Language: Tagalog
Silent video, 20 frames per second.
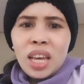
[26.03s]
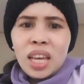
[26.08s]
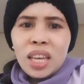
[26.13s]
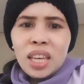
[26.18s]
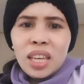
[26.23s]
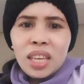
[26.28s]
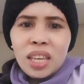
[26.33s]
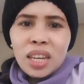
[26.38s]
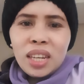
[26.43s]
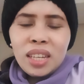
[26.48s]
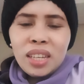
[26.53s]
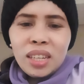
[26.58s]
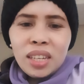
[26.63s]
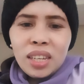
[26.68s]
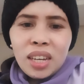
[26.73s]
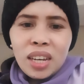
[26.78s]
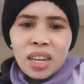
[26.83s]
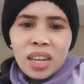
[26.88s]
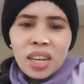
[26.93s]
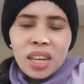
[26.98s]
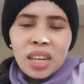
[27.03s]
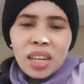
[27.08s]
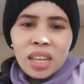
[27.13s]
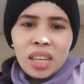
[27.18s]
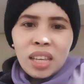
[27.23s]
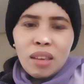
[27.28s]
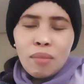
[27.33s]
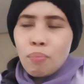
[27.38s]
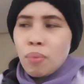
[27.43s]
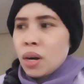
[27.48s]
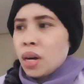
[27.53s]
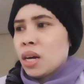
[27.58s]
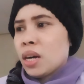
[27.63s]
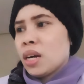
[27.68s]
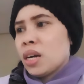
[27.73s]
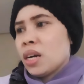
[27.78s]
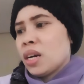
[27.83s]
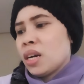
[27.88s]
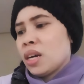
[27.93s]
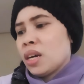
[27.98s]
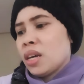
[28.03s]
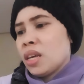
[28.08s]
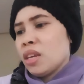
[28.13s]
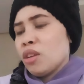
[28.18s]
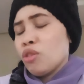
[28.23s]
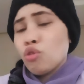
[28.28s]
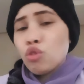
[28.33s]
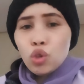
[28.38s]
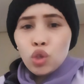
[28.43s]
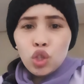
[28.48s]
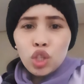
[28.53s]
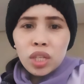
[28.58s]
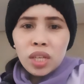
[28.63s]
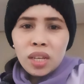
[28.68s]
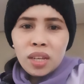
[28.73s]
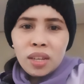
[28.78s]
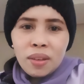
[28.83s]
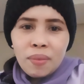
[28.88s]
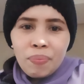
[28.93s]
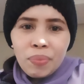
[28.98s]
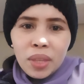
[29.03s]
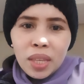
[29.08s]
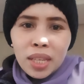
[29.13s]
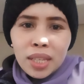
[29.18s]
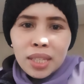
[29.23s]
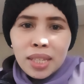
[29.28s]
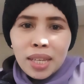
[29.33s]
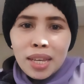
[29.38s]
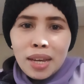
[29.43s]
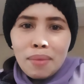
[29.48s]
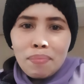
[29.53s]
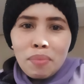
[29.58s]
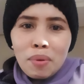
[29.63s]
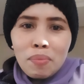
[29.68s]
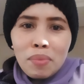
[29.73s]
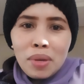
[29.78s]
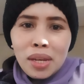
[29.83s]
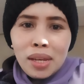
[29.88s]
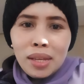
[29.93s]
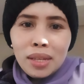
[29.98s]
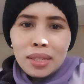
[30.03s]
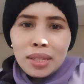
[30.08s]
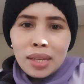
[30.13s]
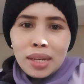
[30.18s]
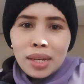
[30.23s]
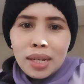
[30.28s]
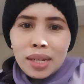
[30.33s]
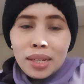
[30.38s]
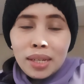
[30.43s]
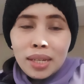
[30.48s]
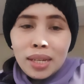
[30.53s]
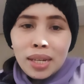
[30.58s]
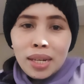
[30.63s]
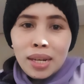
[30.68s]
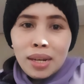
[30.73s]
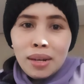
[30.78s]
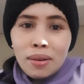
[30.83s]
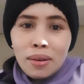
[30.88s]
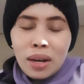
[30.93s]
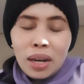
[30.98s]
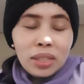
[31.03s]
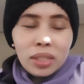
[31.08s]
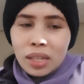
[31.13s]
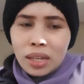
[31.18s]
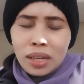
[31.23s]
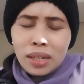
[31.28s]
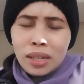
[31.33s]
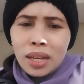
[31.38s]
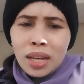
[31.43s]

iya ning uh, ipahinungod sa iyang pamilya sa Caridad uh, ah, sa,